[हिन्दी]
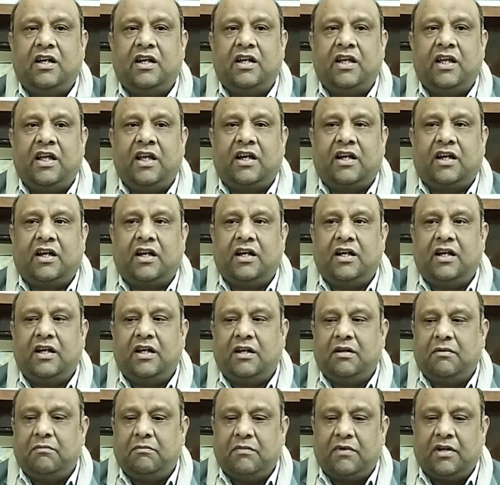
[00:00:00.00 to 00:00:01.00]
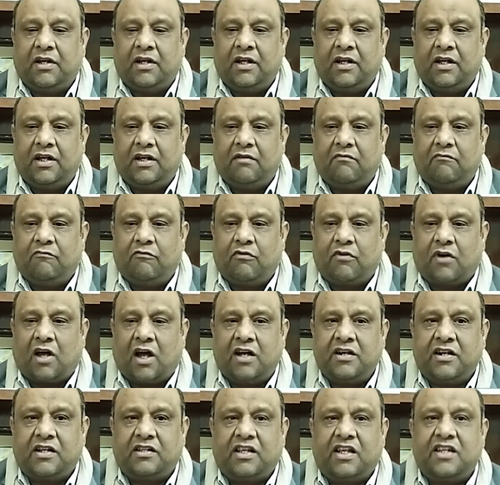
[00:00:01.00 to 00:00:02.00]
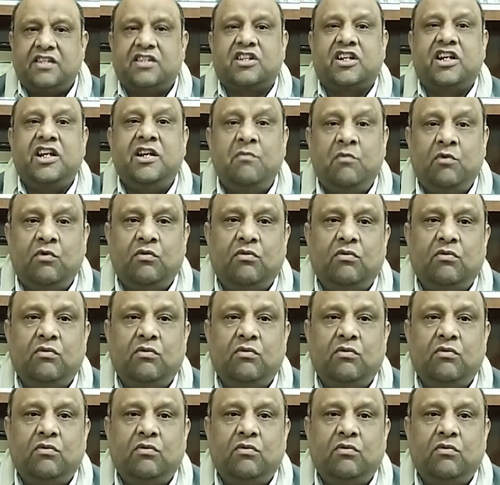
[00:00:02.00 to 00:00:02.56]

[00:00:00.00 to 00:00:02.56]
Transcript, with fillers: एक ए, वो कहा जाता है स्कीमो